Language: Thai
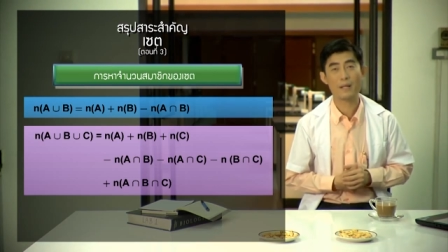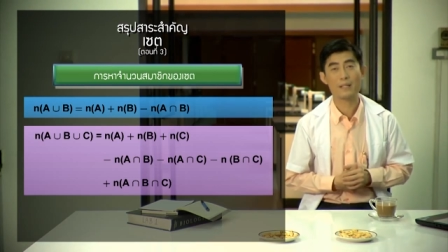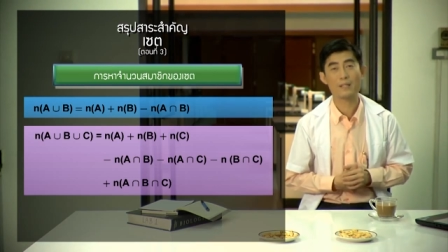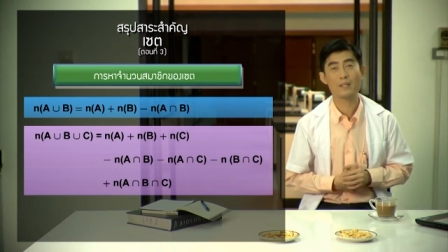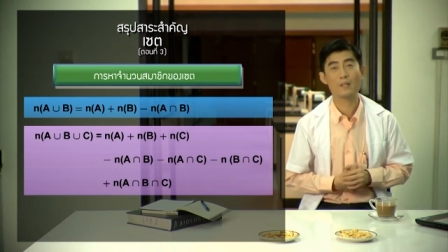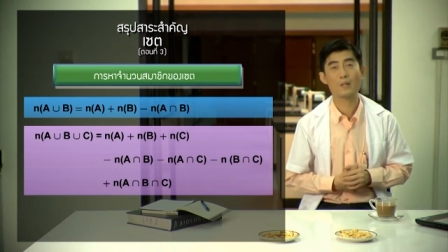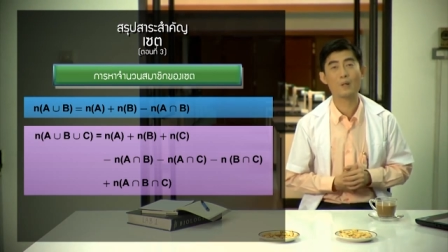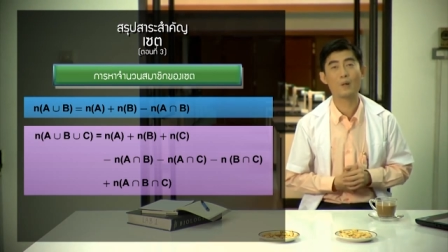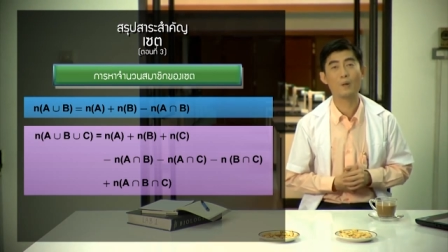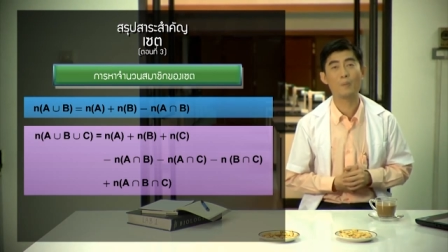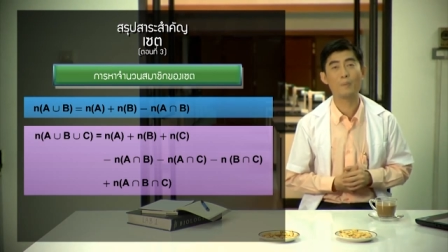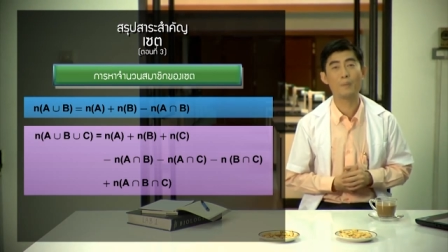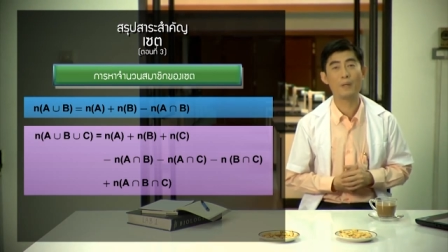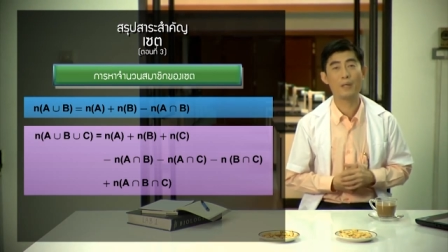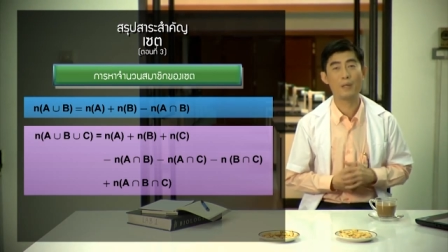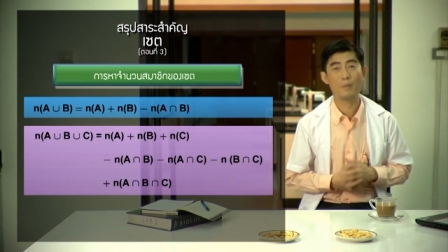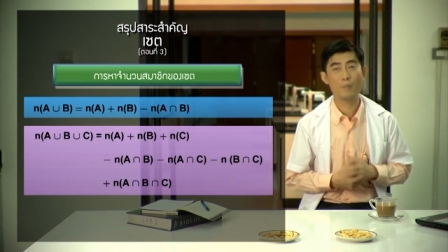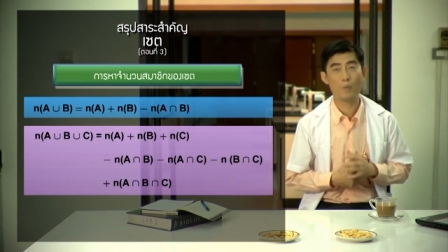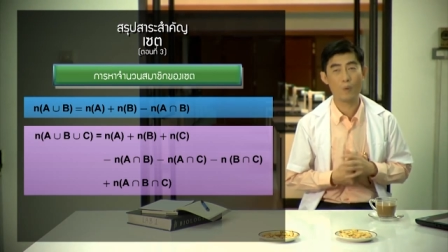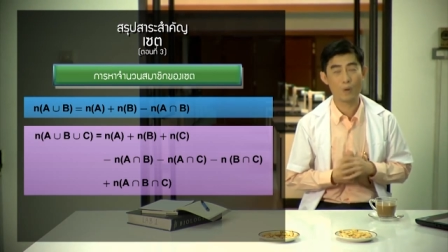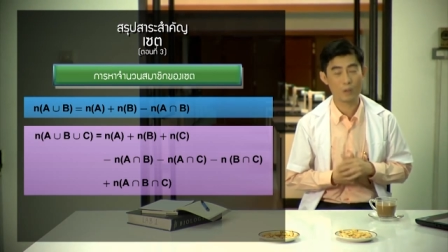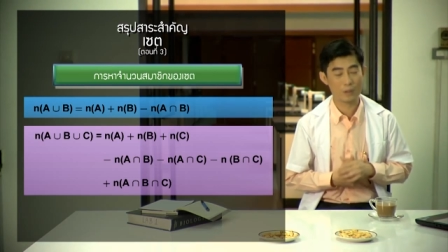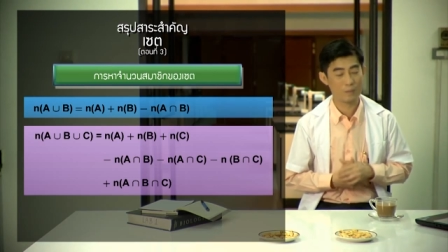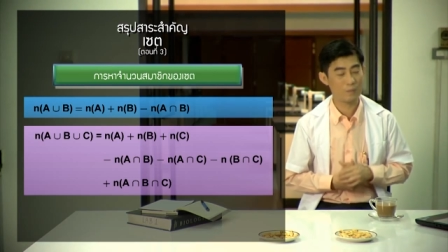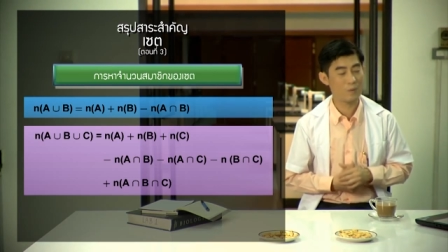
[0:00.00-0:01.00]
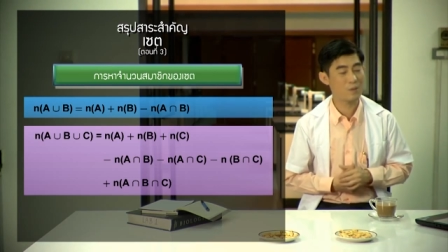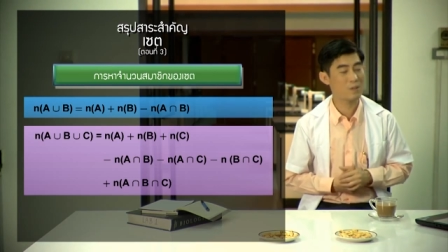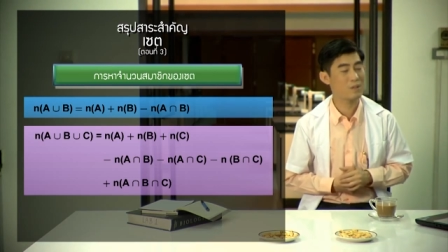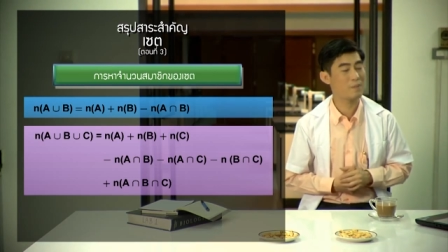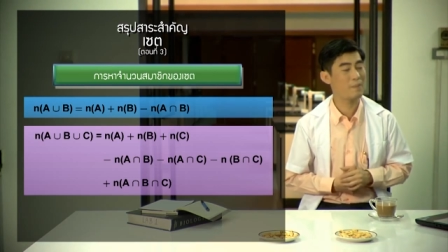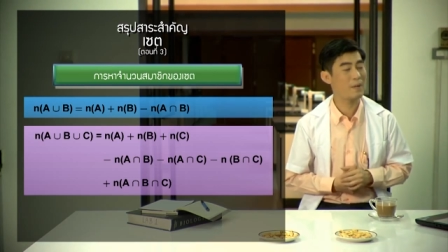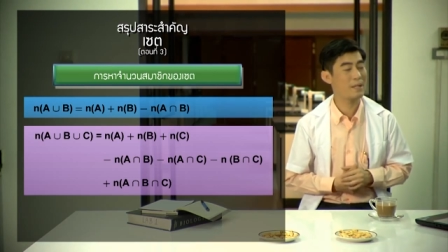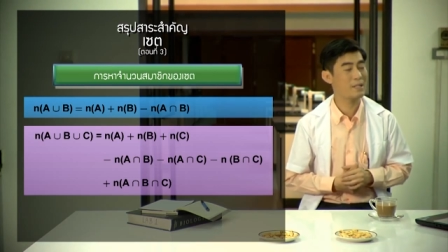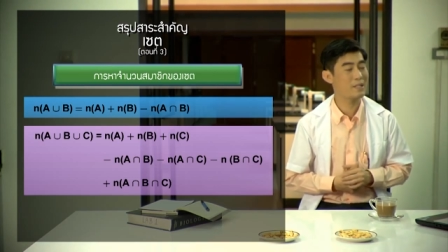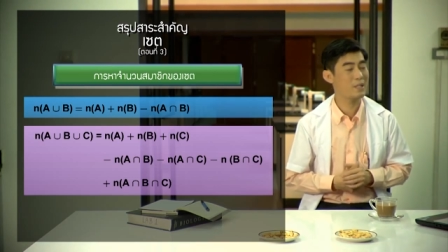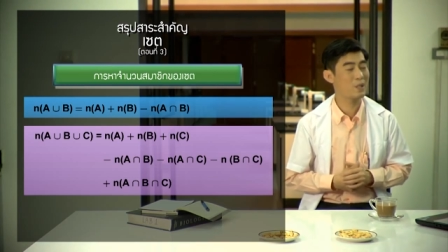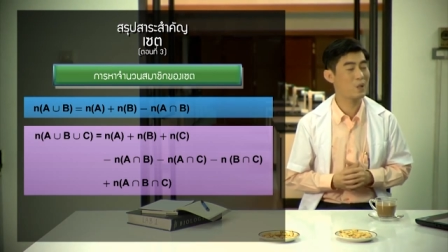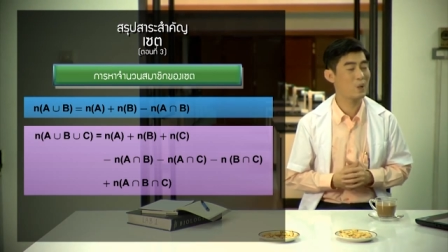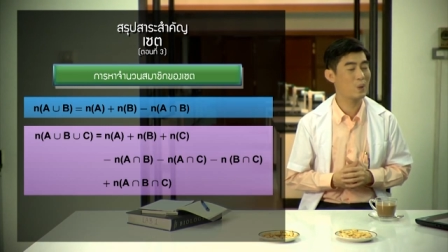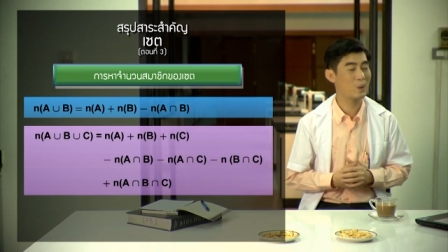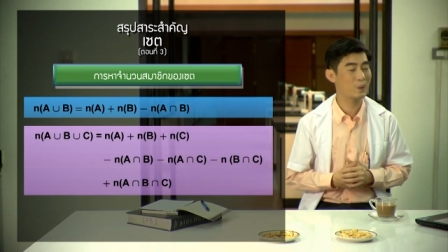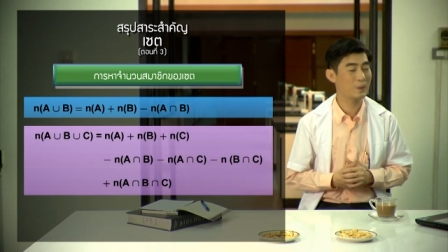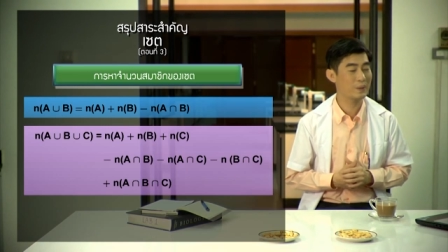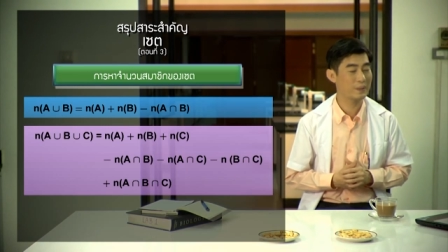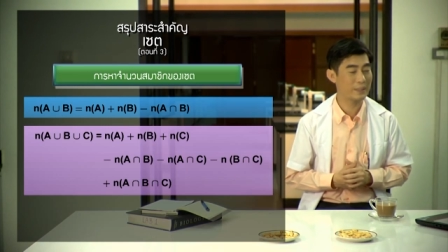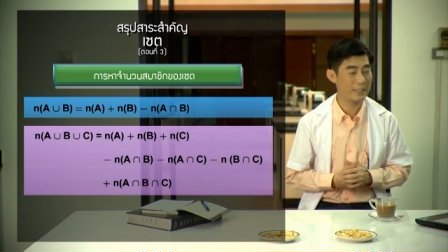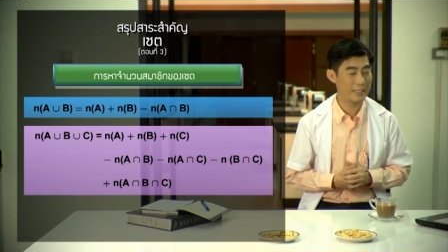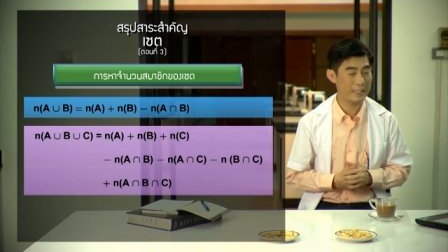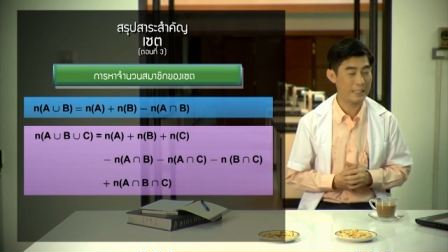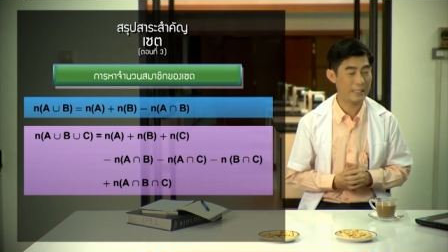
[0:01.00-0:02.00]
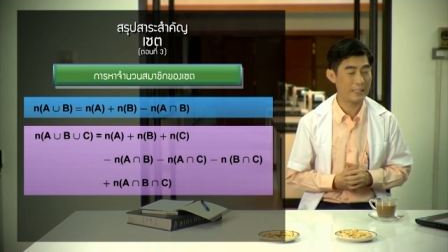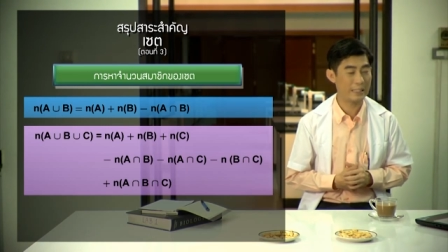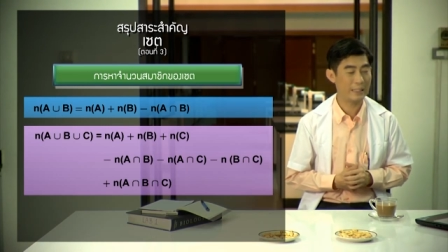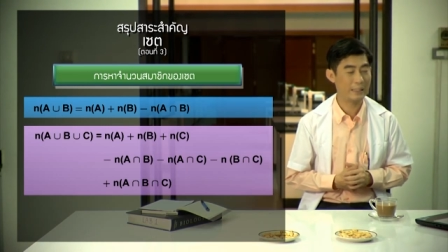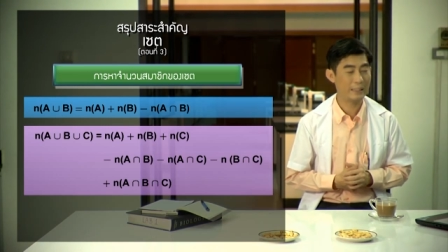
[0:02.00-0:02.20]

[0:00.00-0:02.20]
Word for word: มาชิกของ B บวกจำนวนสมาชิกของ C